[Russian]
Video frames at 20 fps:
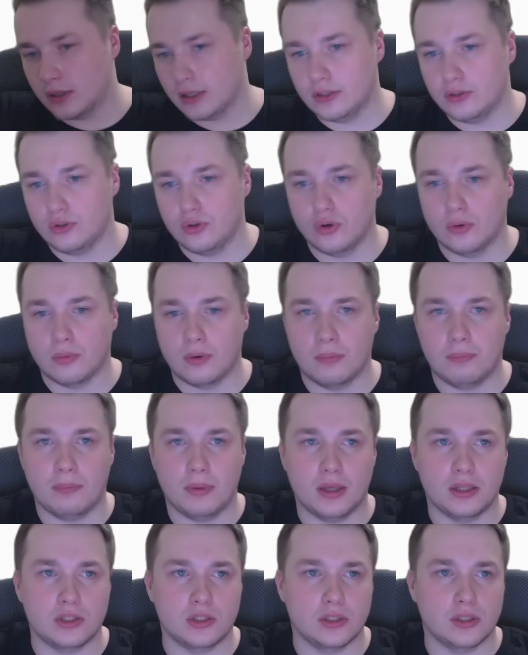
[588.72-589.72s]
Идем
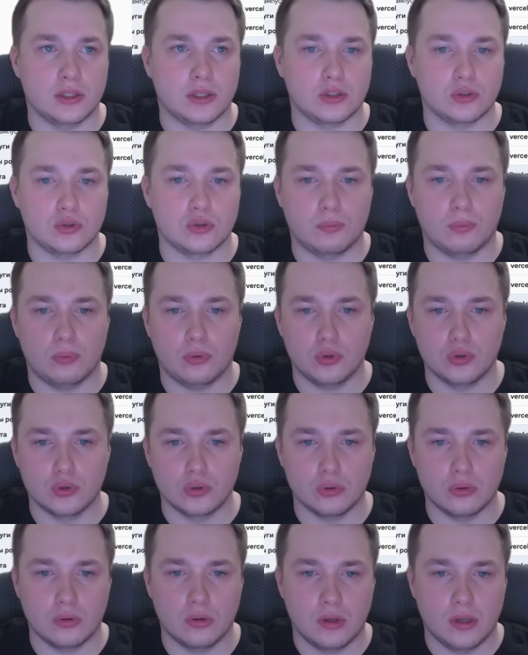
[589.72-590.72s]
опять же на нашу
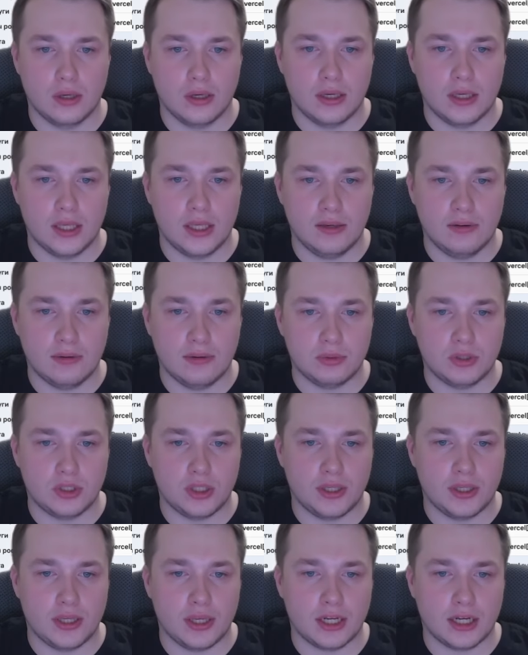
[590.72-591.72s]
почту. И
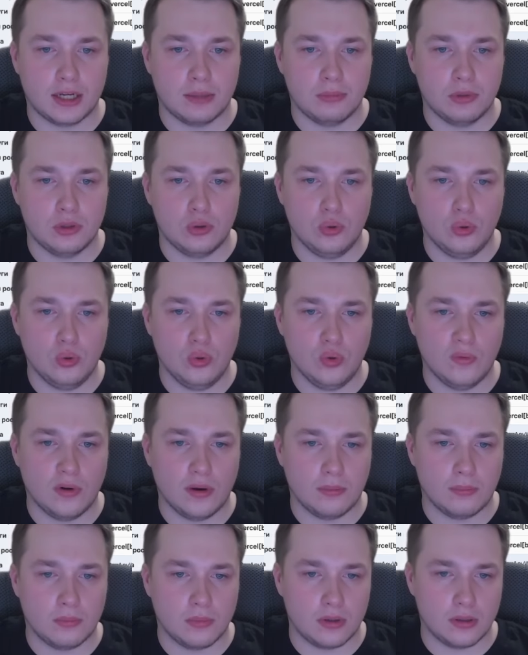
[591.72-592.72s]
вообще я рекомендую
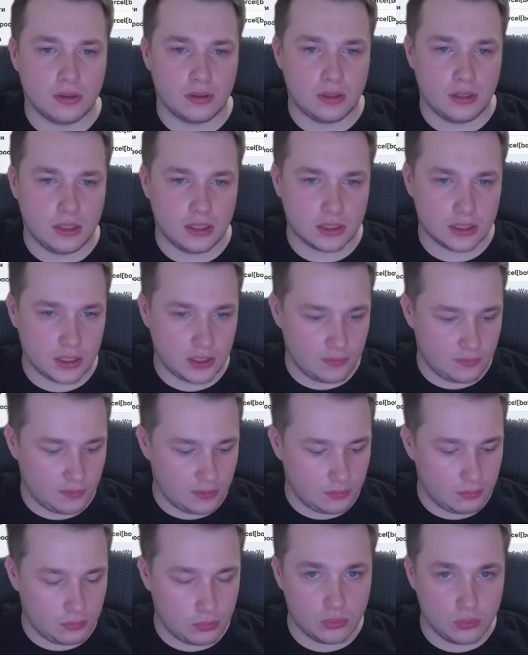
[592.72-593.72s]
вам, если
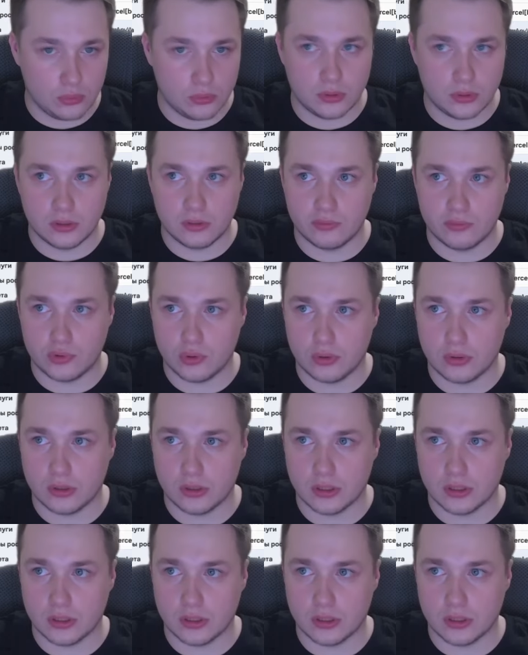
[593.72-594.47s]
вы будете все